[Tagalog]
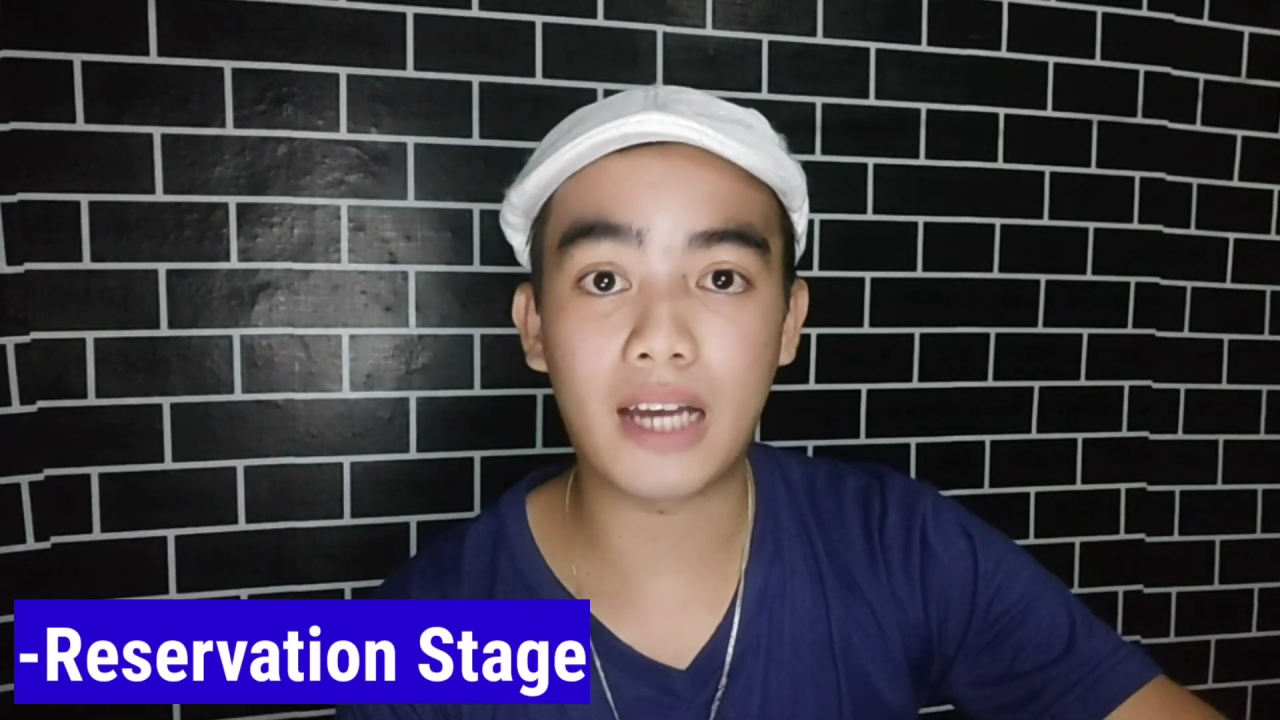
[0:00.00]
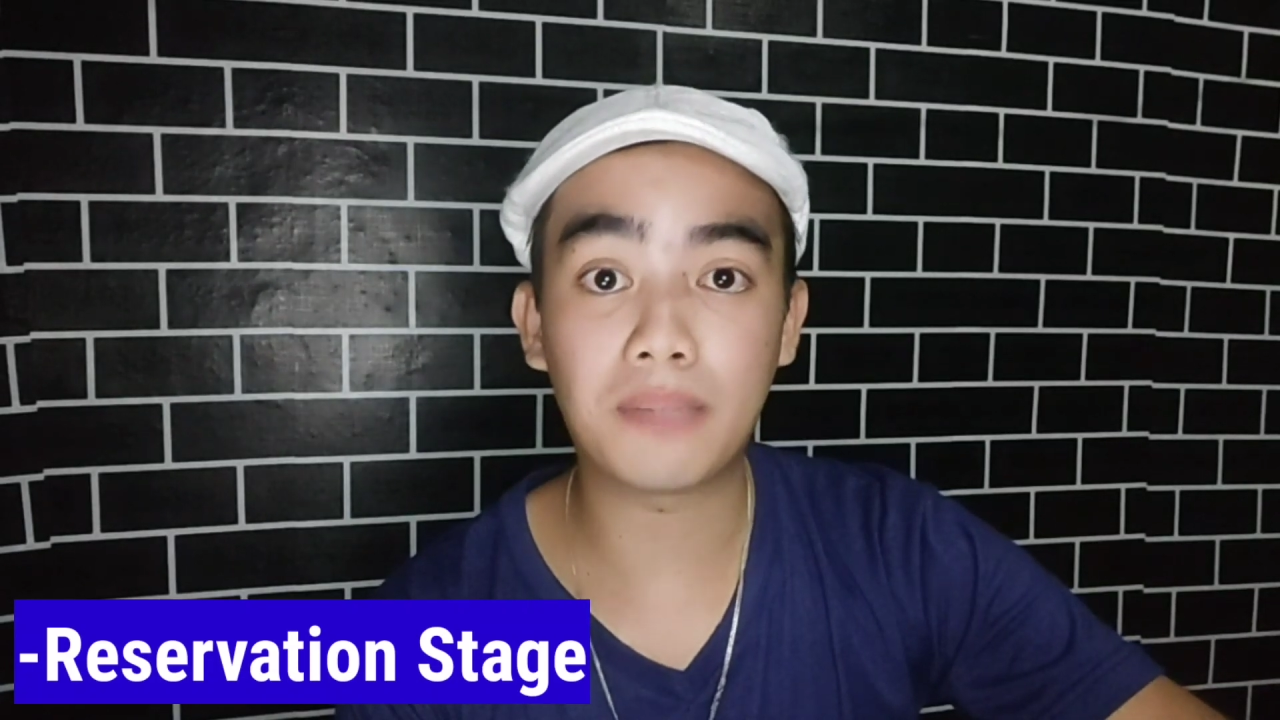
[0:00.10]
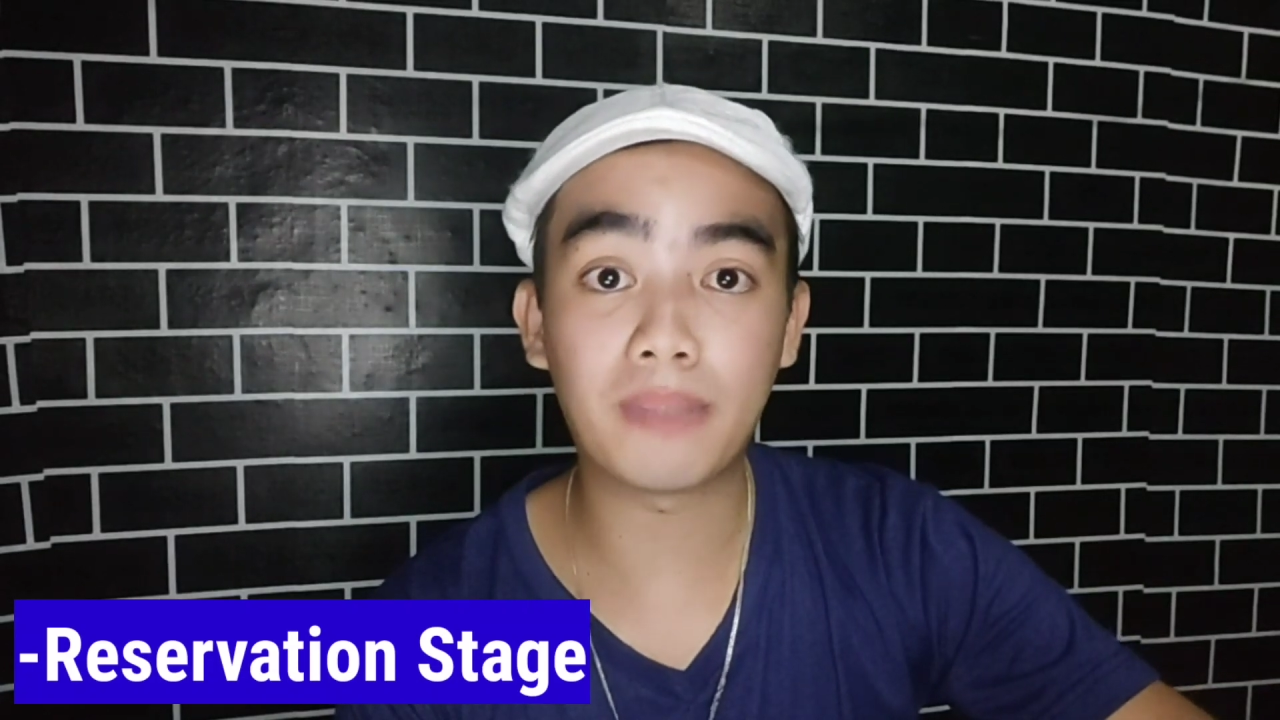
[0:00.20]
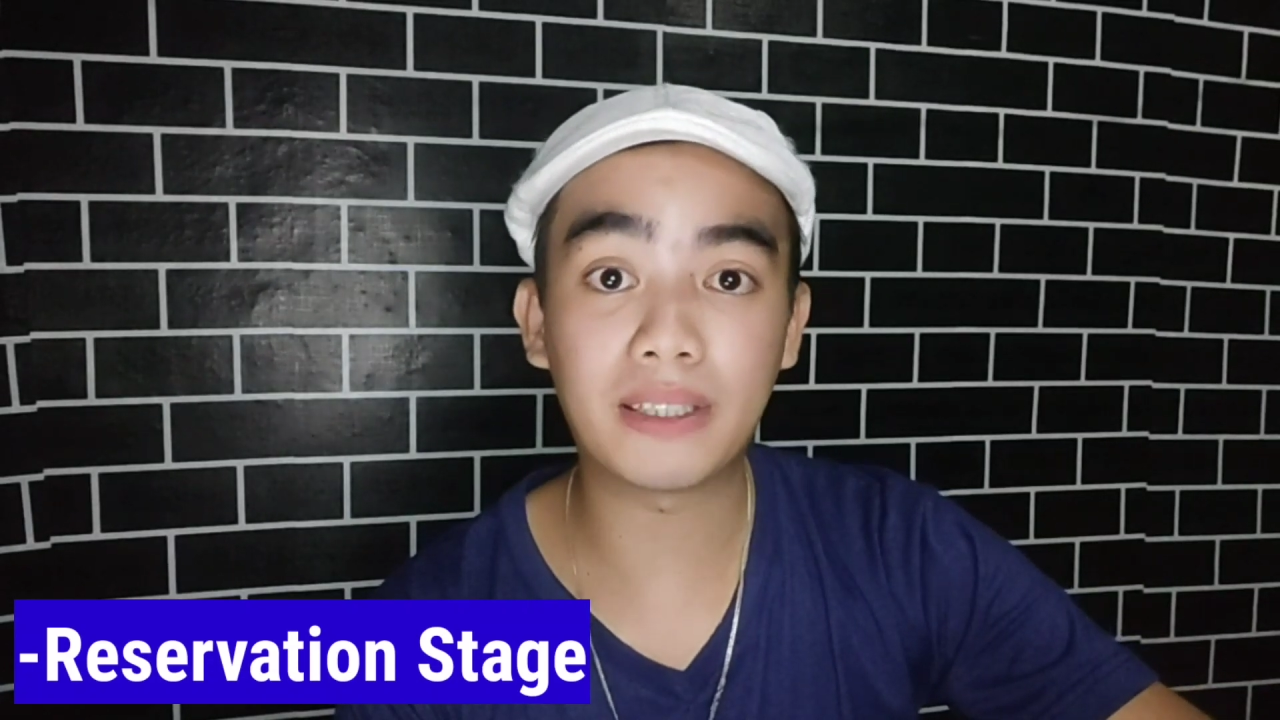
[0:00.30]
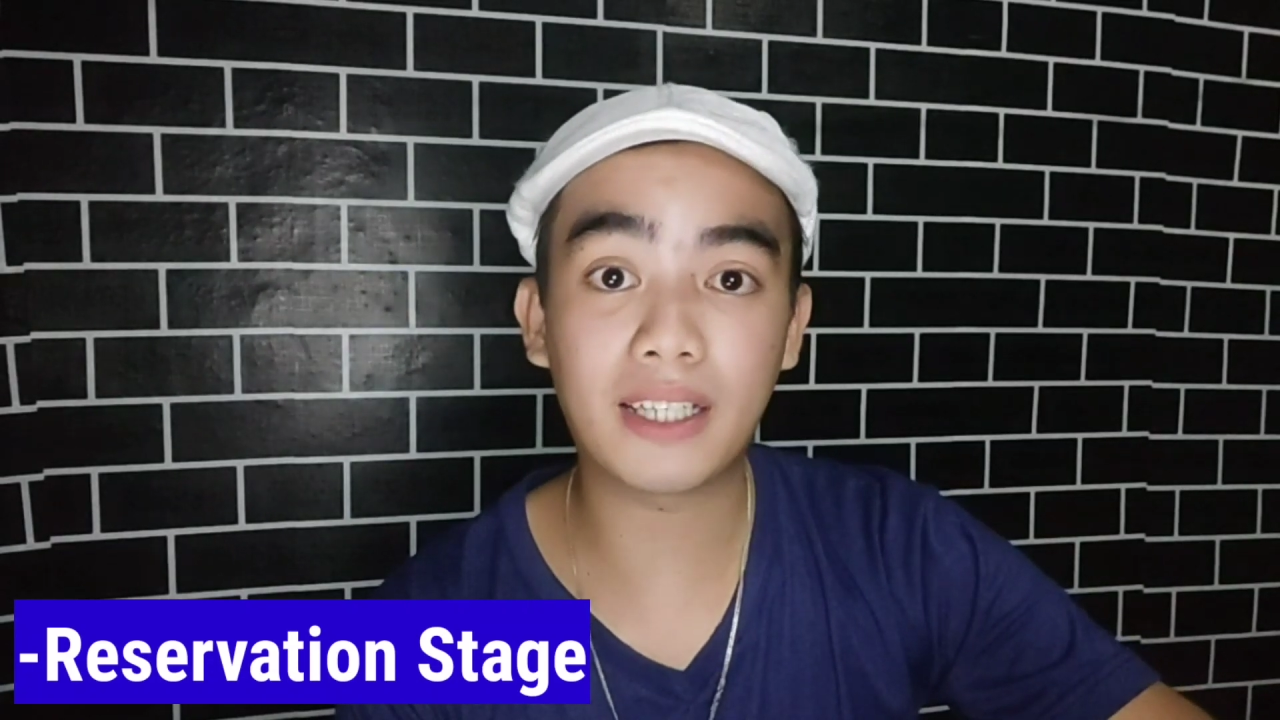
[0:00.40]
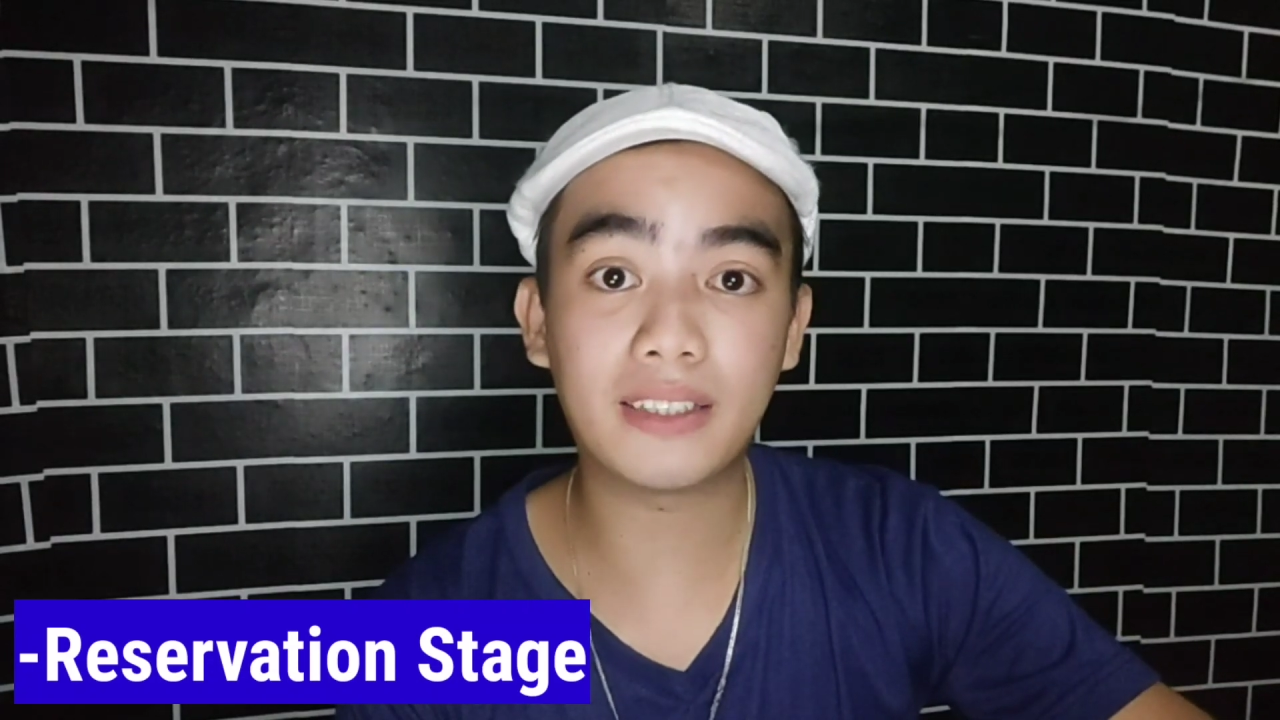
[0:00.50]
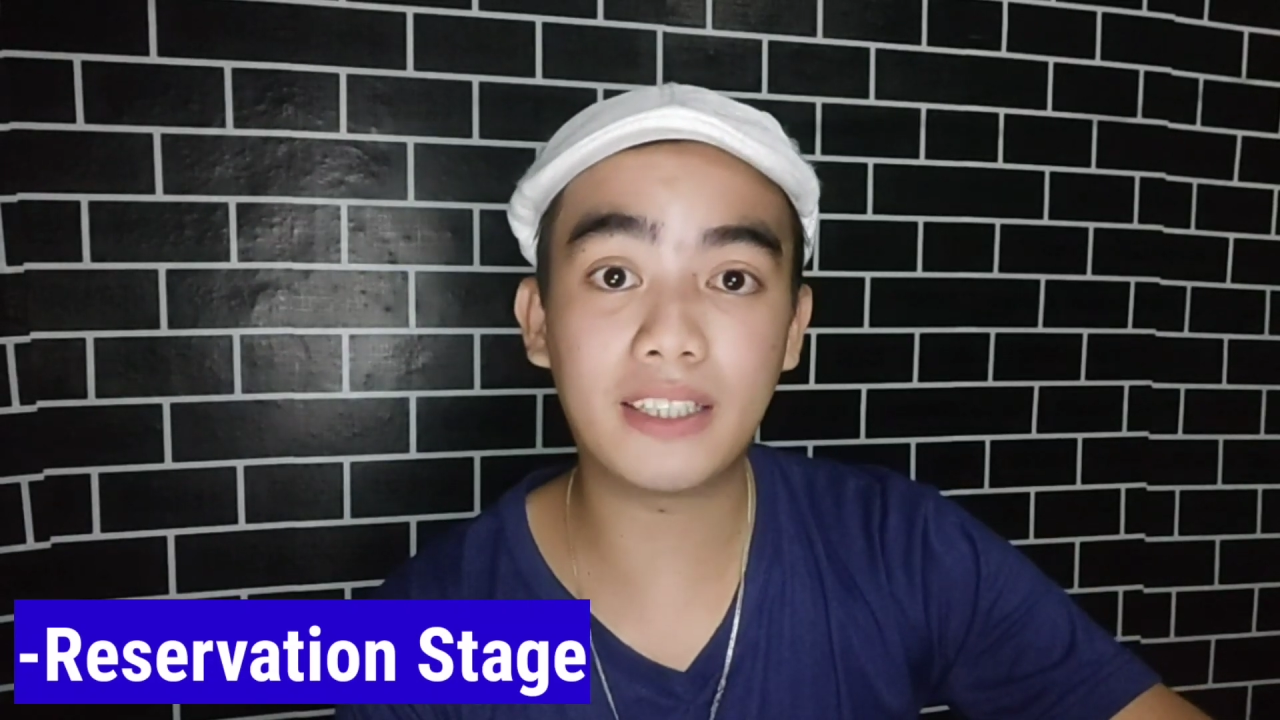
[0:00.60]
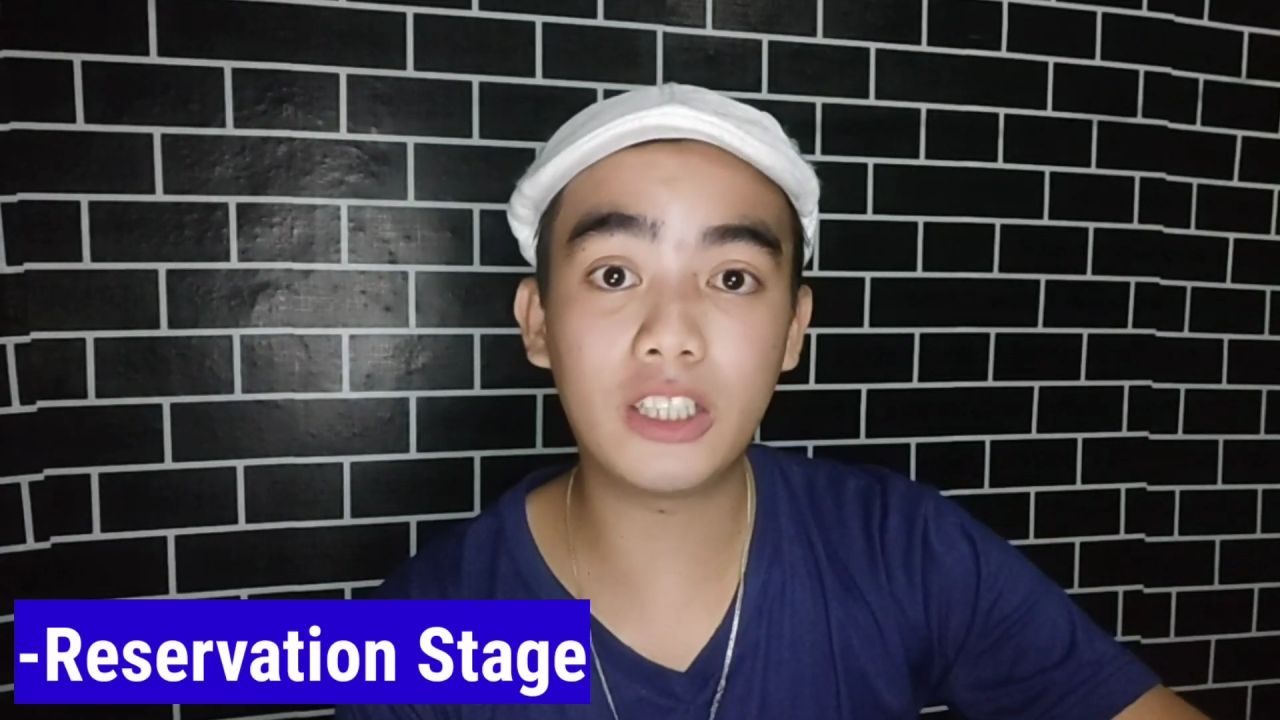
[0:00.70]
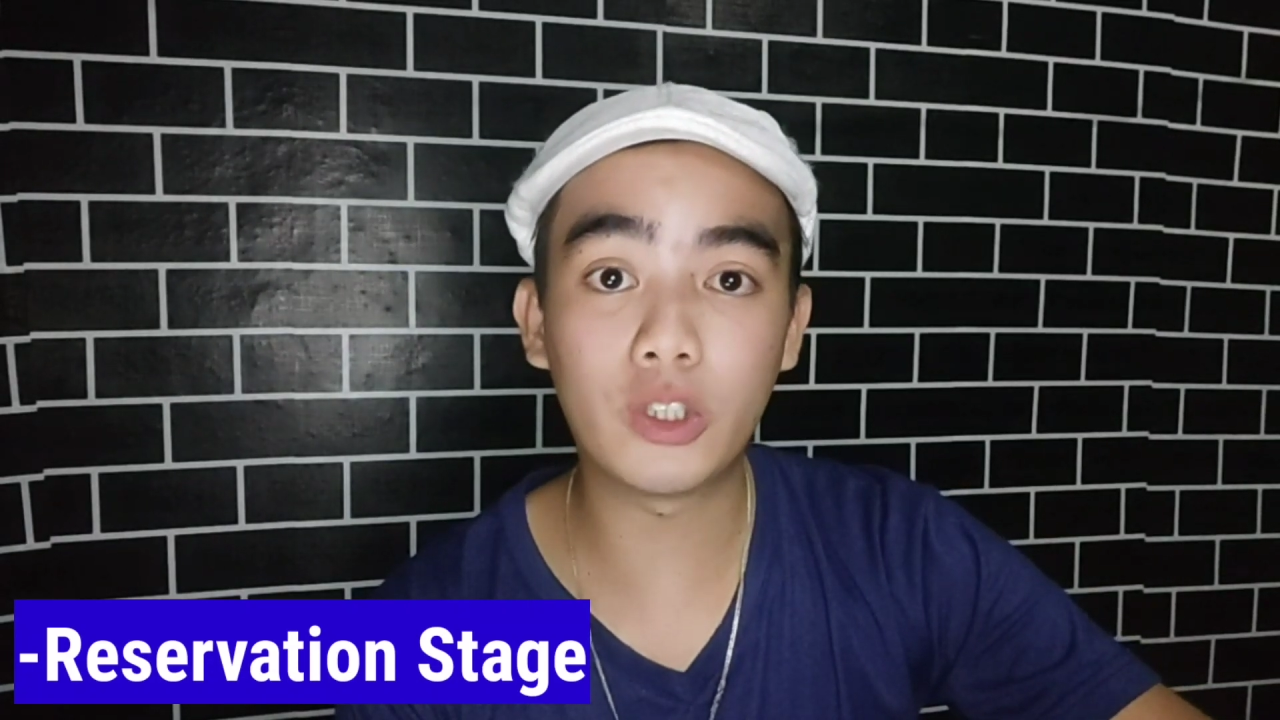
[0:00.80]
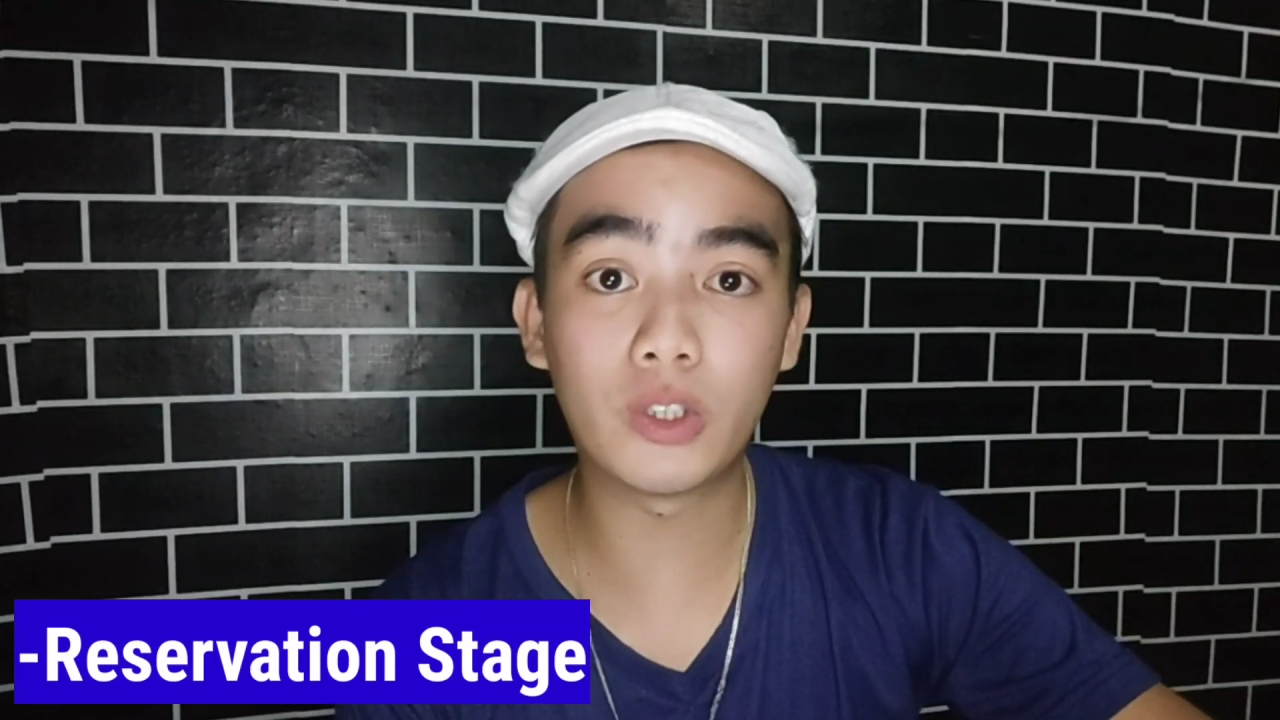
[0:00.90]
at matag
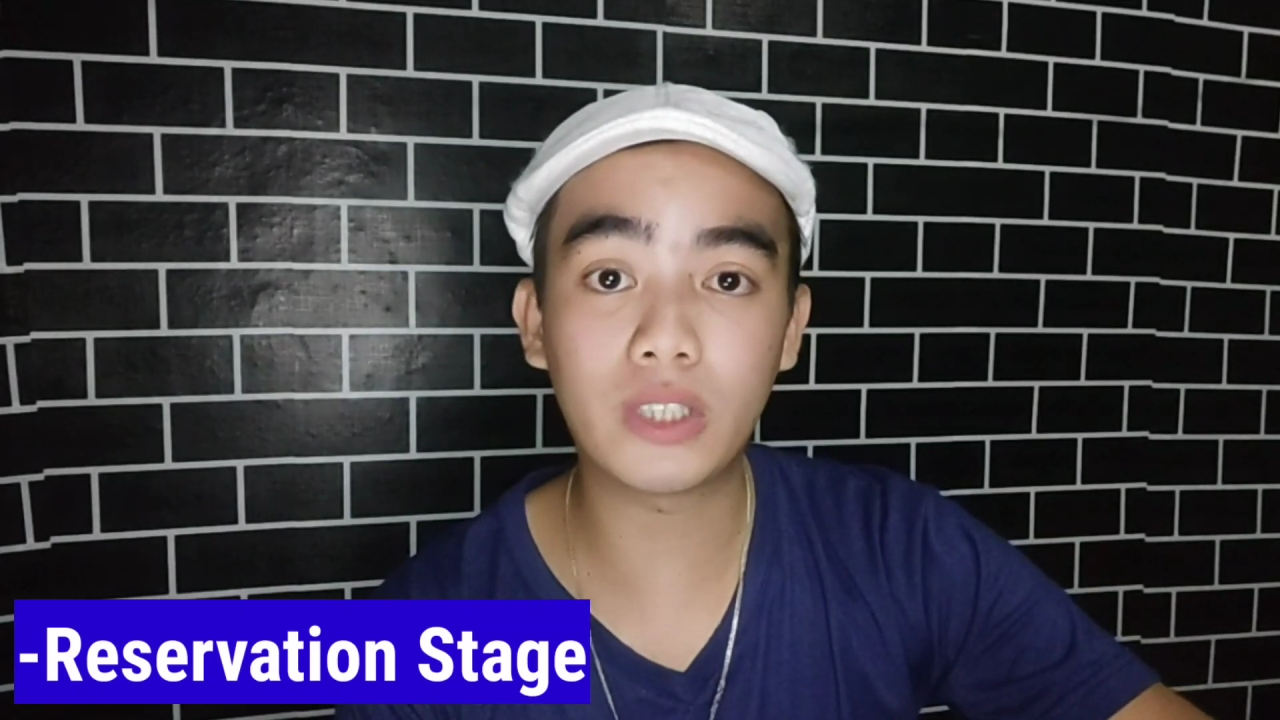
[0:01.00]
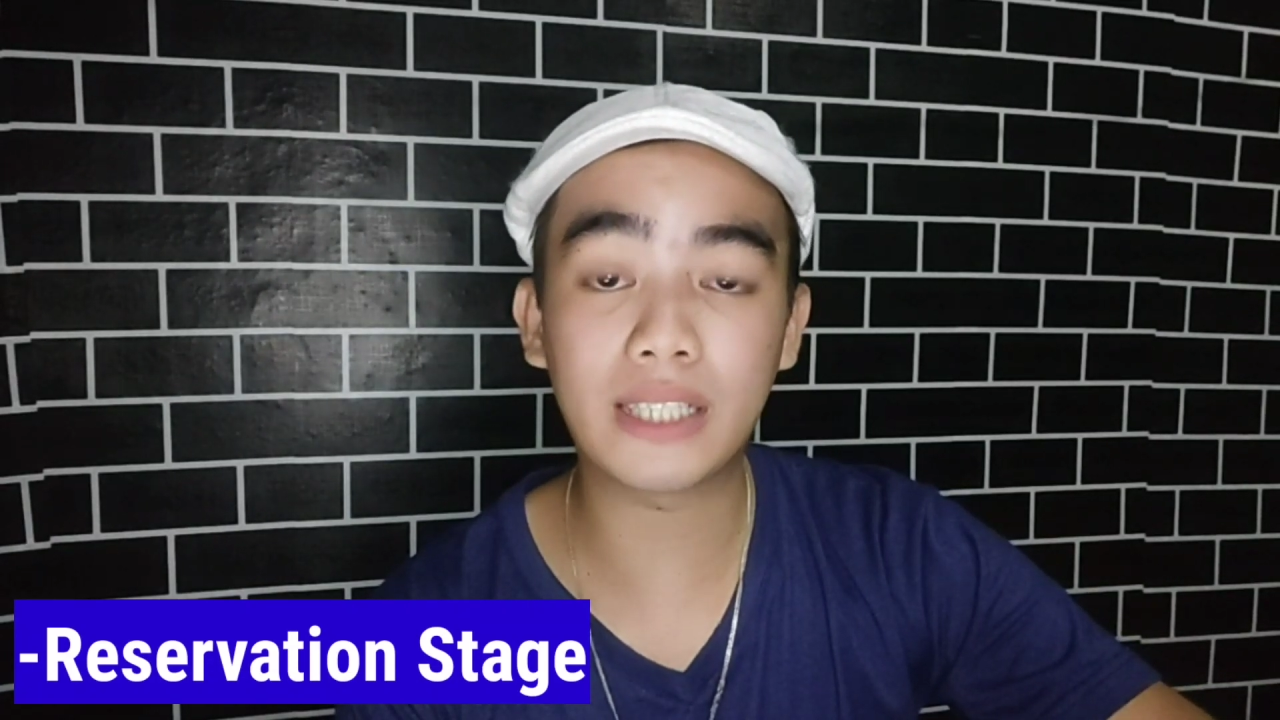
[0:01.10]
din yon